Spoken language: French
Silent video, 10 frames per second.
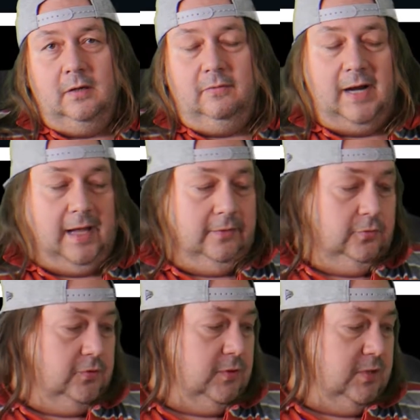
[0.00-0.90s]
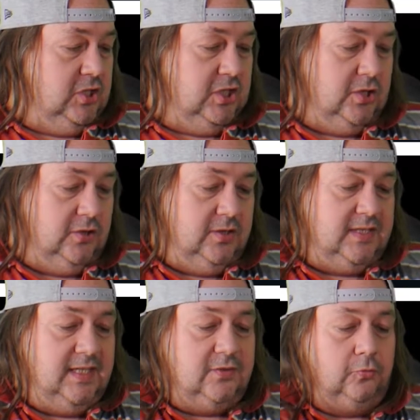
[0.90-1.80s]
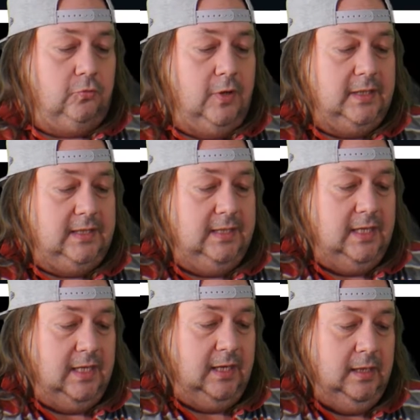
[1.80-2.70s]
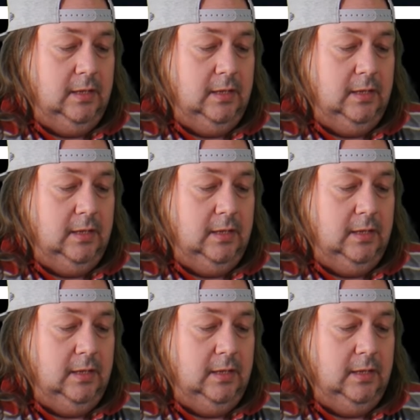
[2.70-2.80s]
Voilà, donc The Magician, saison 3, qui est là.